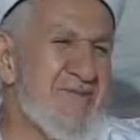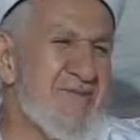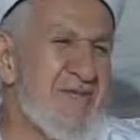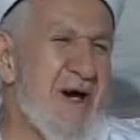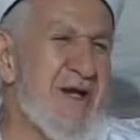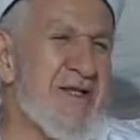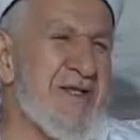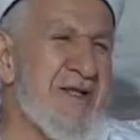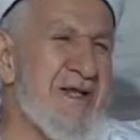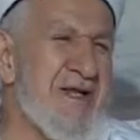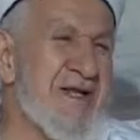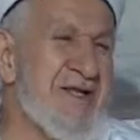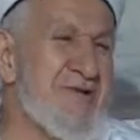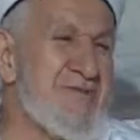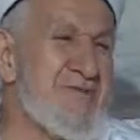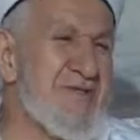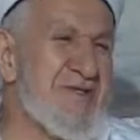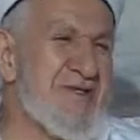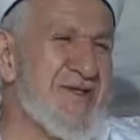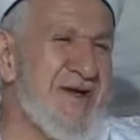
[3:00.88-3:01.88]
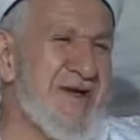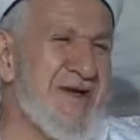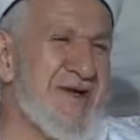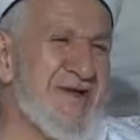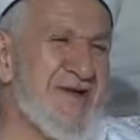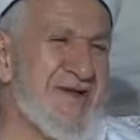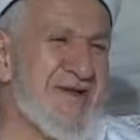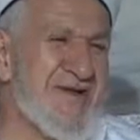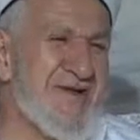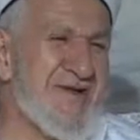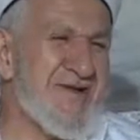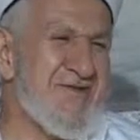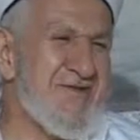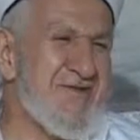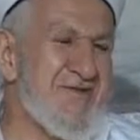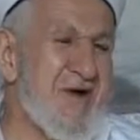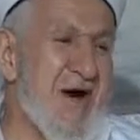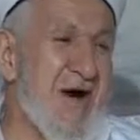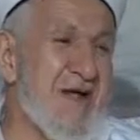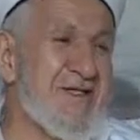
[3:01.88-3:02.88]
Bağlara girmişler.
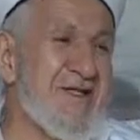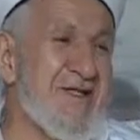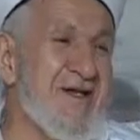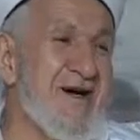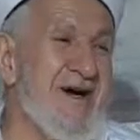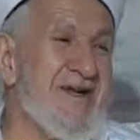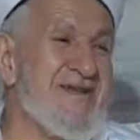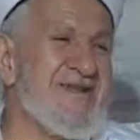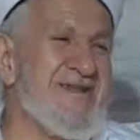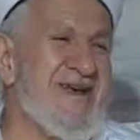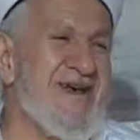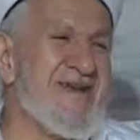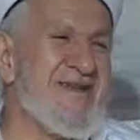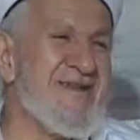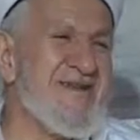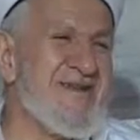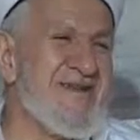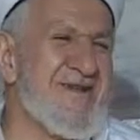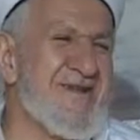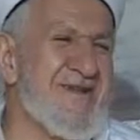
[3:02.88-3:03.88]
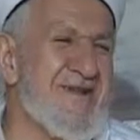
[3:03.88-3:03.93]
Fatih askerdir.